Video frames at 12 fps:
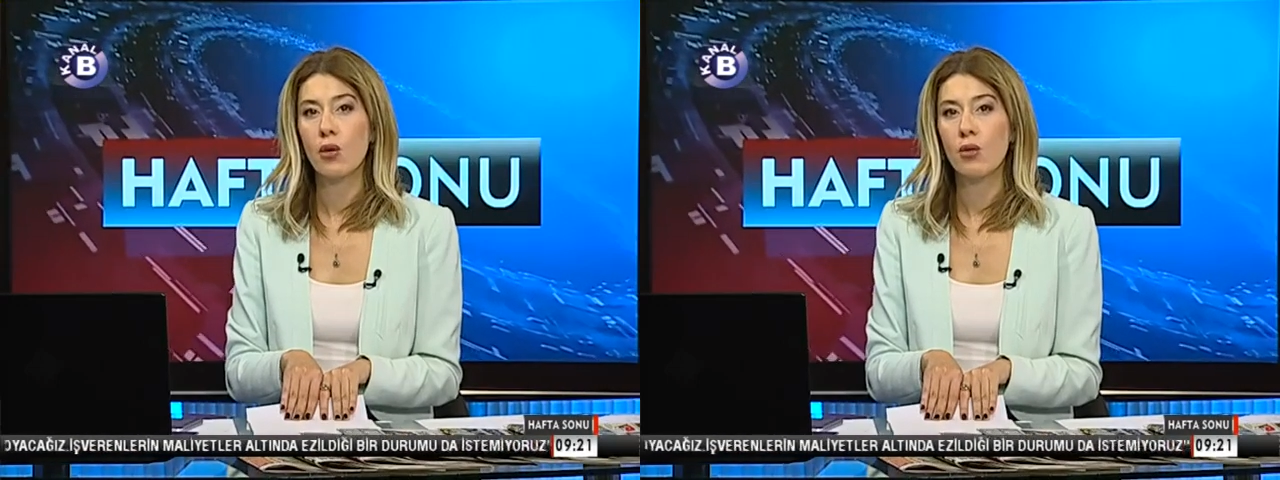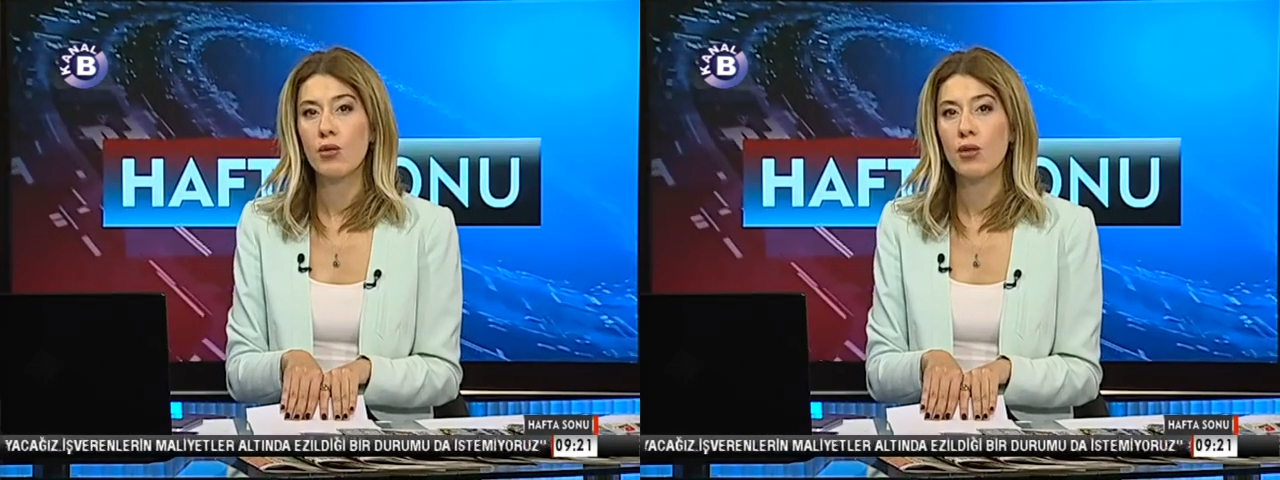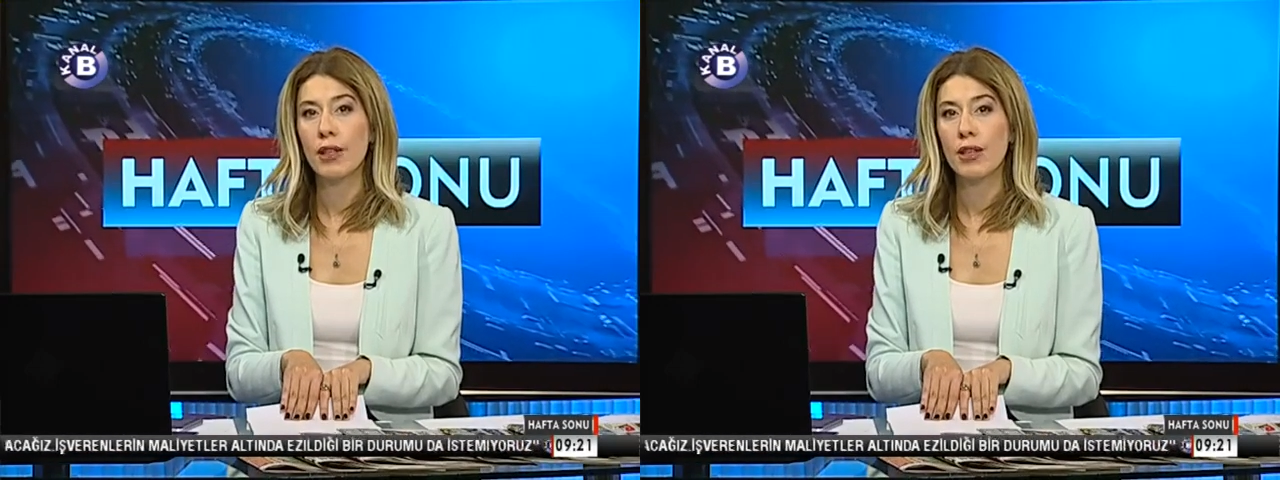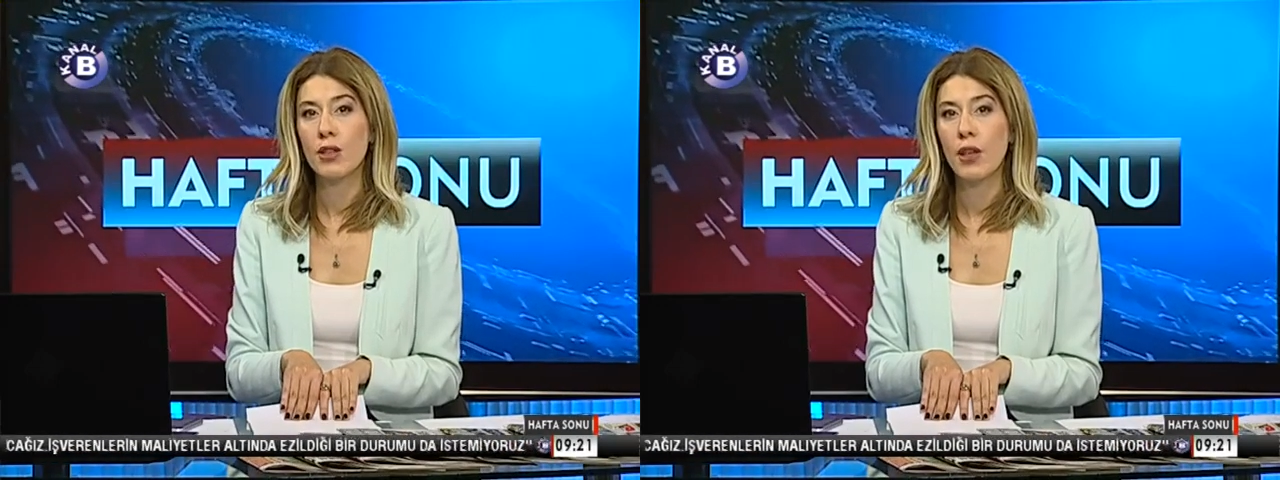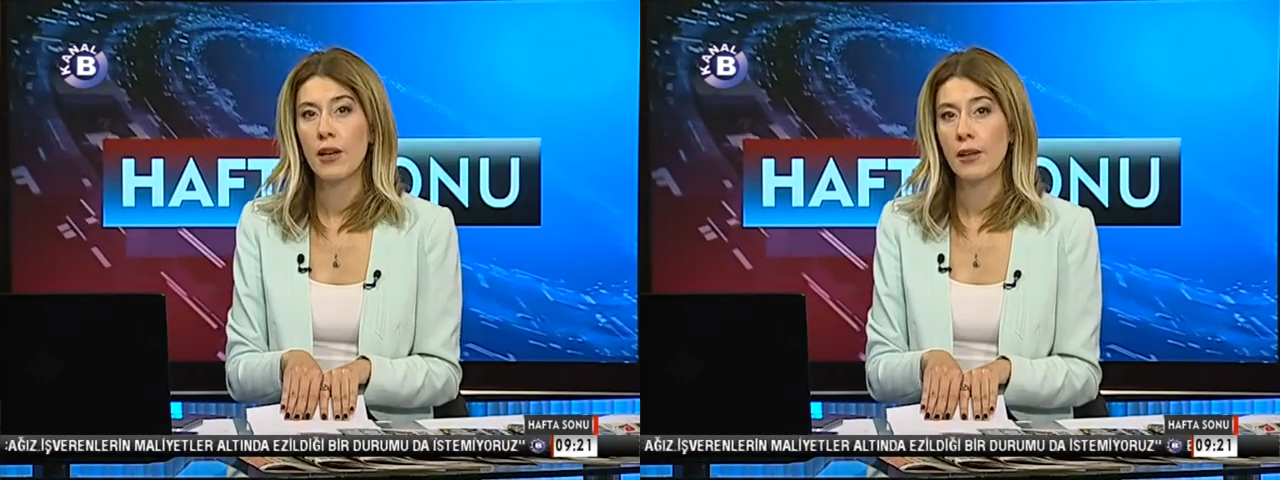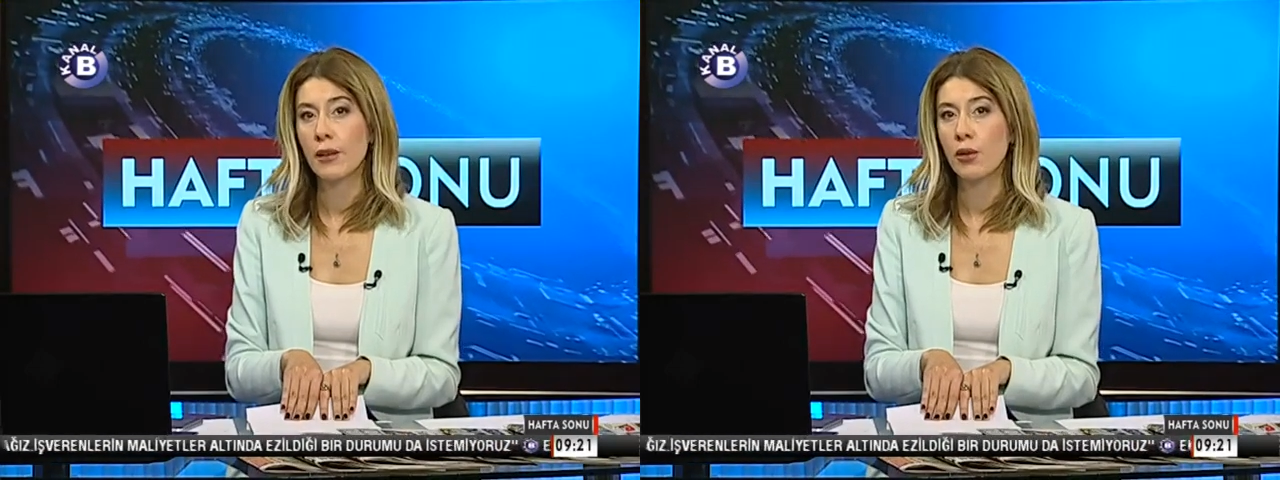önümüzdeki
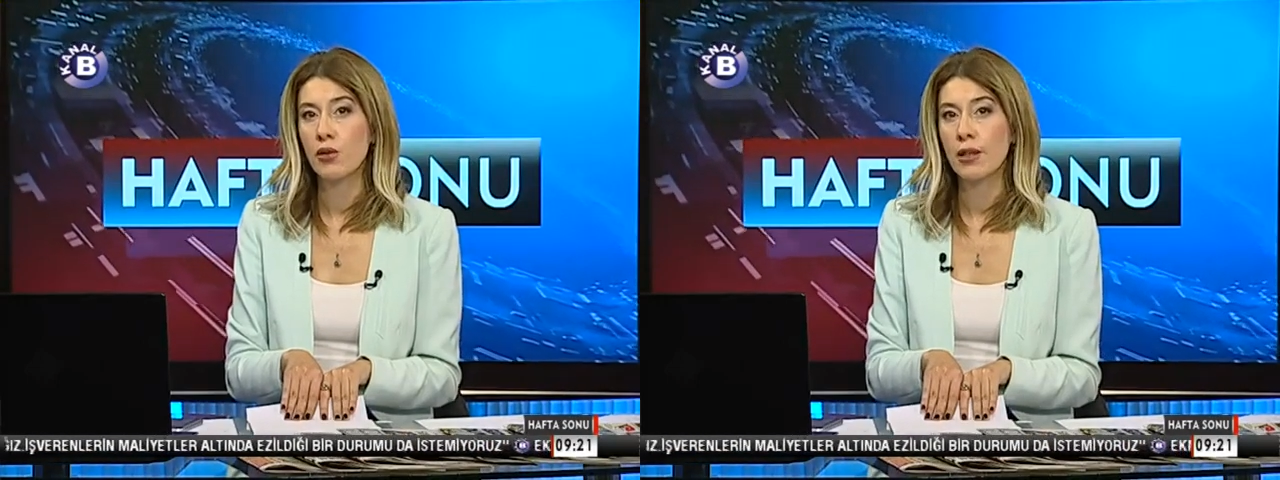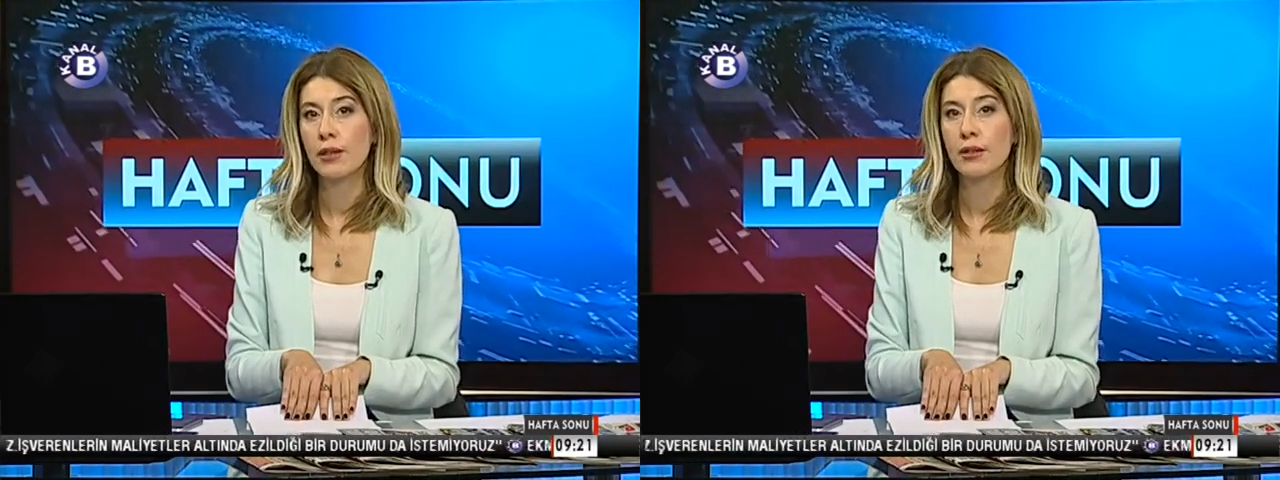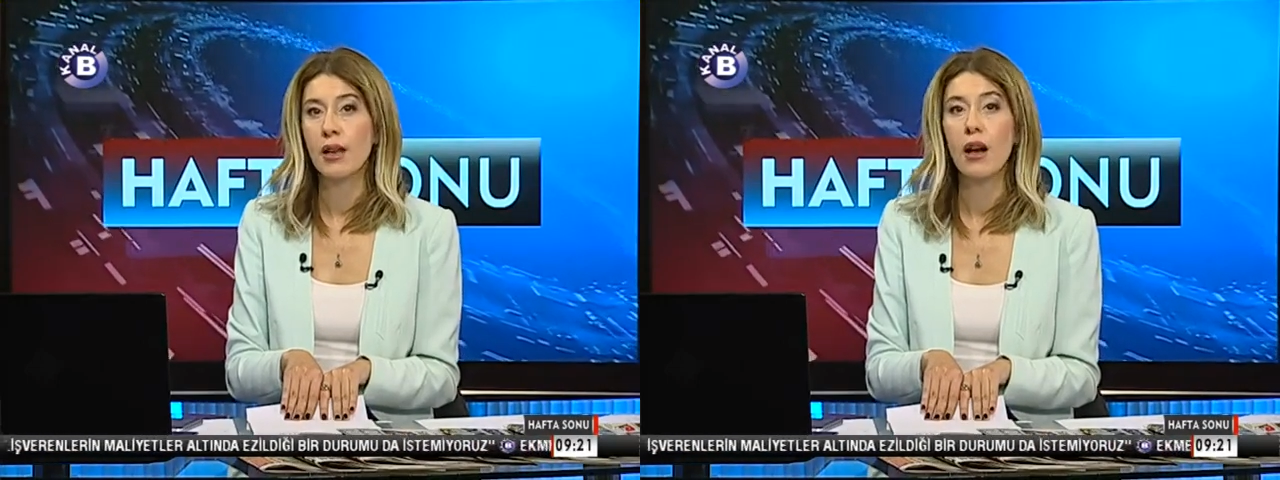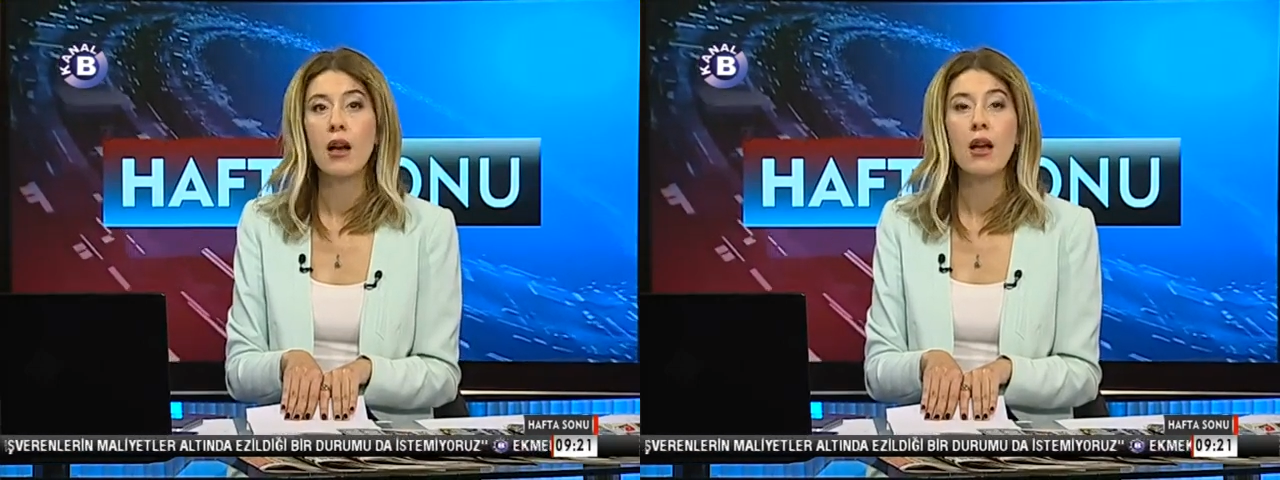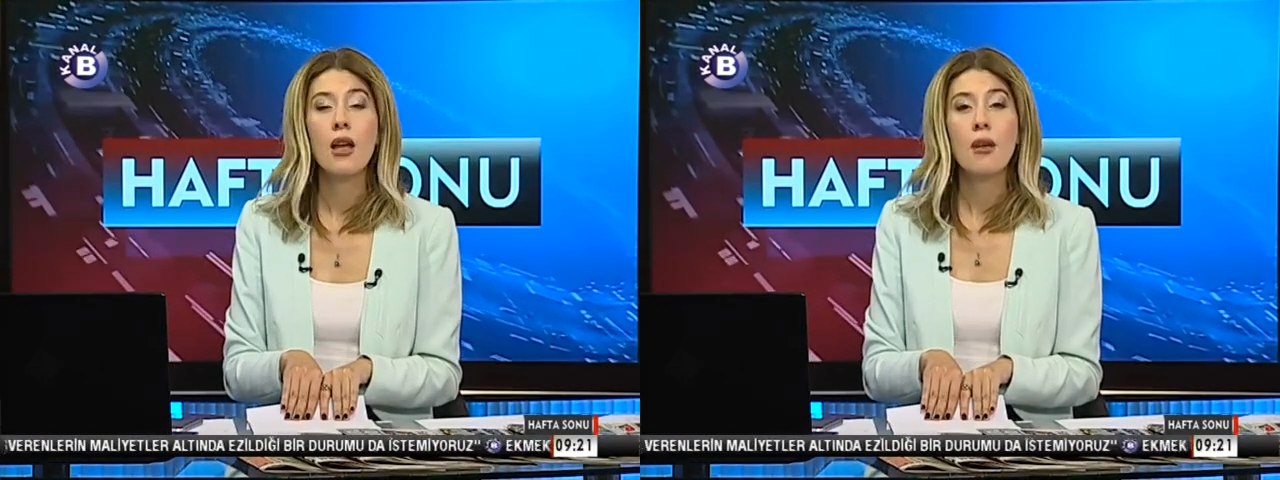çeyrek yüzyılda